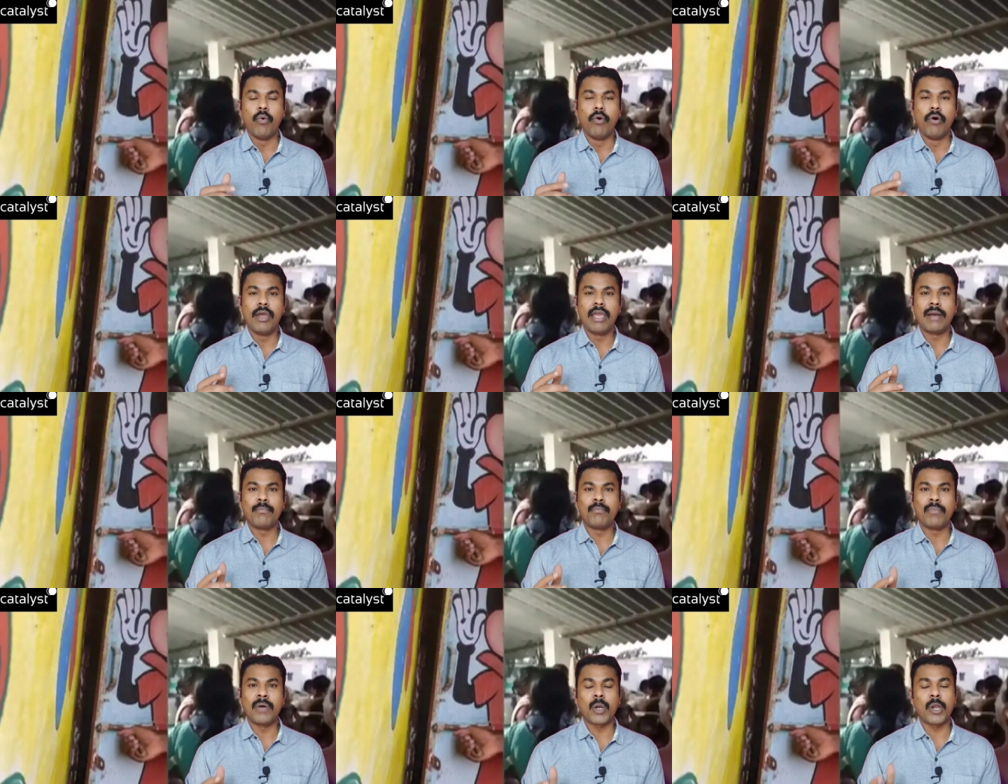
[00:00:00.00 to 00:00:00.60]
ఓ
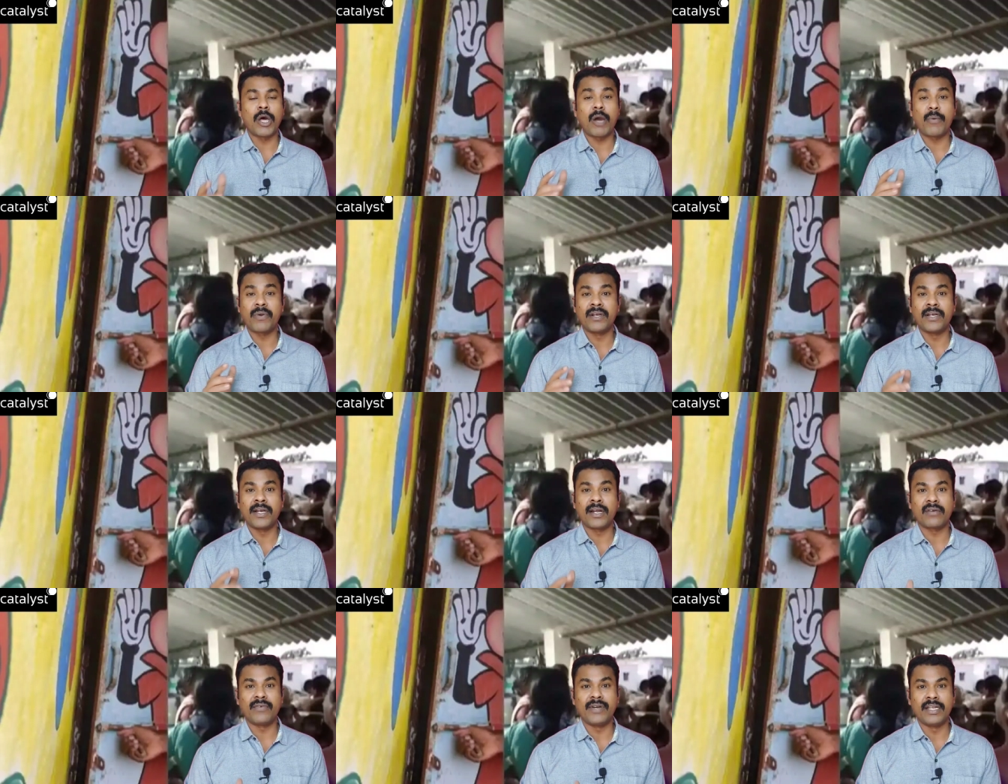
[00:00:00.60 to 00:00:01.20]
అమ్మ లోపల
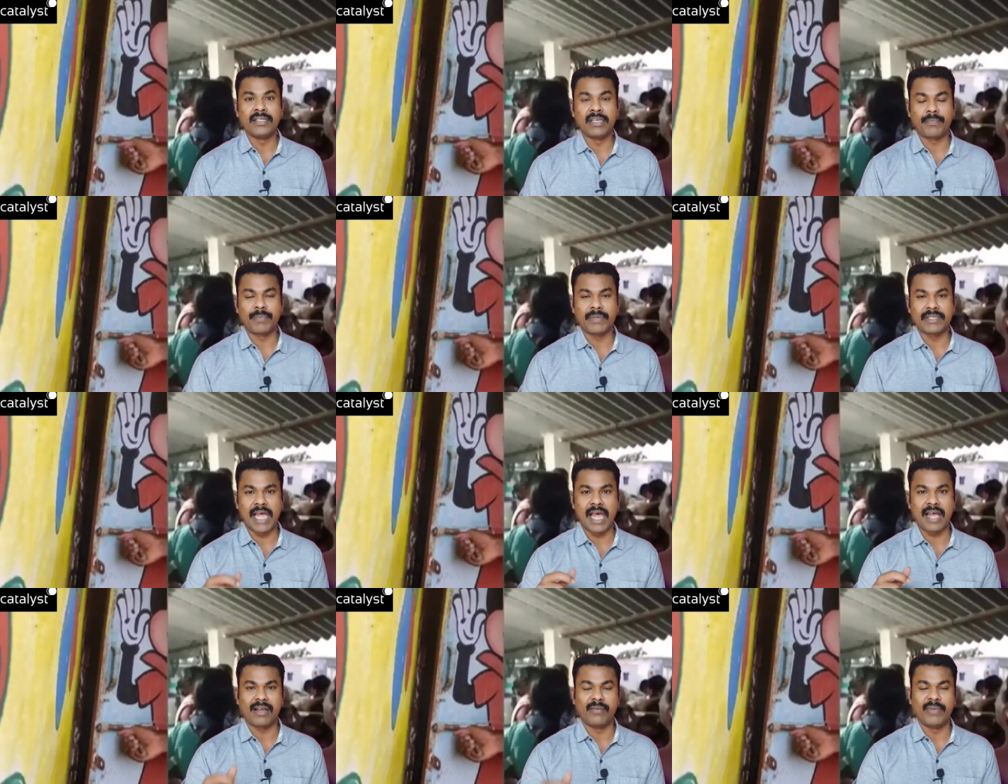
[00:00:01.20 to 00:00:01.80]
ఉన్నాడు వీడిని
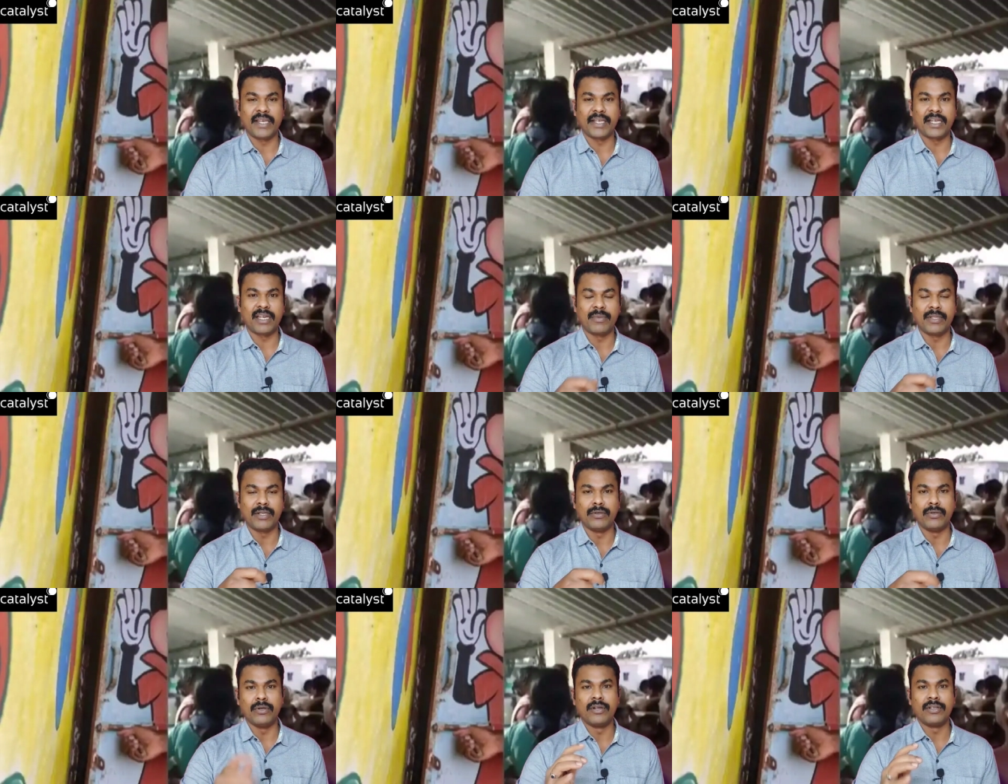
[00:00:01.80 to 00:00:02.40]
చెప్పేసి ఆగమేఘల
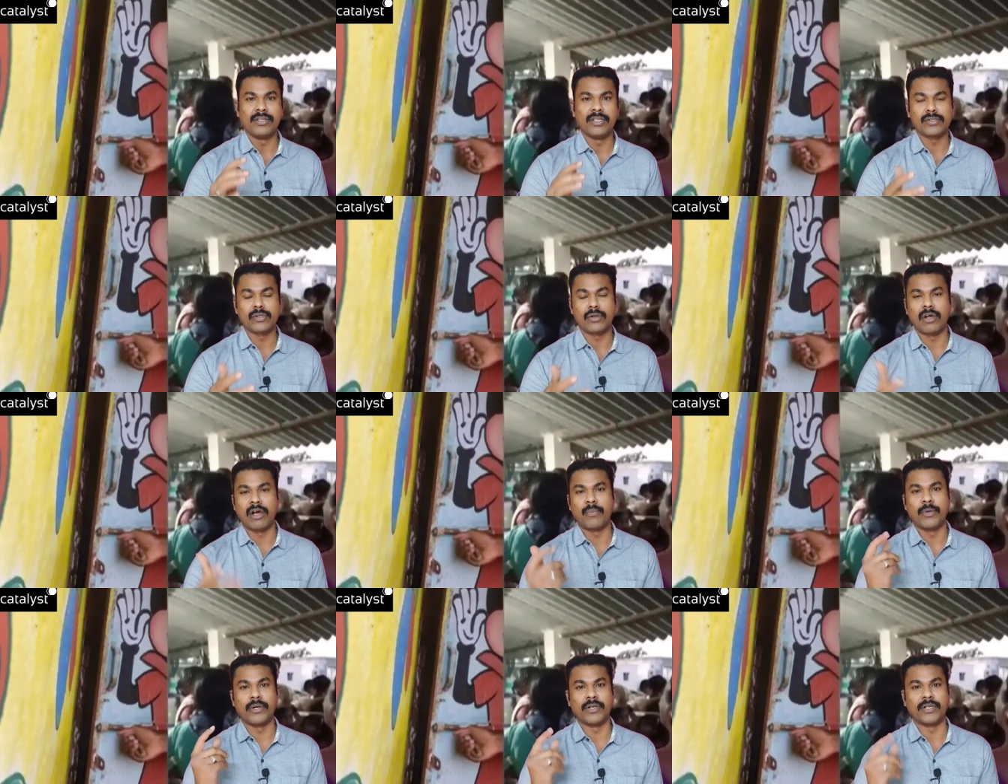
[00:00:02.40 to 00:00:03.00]
మీద డోర్ తీస్తూ
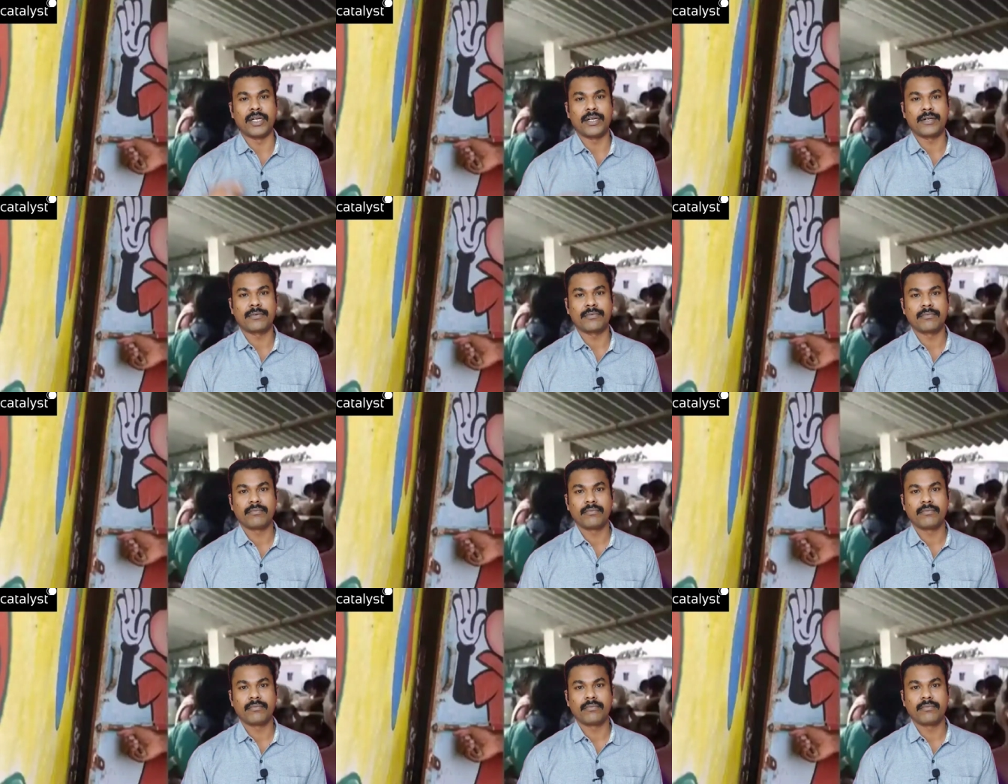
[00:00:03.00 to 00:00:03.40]
లోపల ఉన్నాడు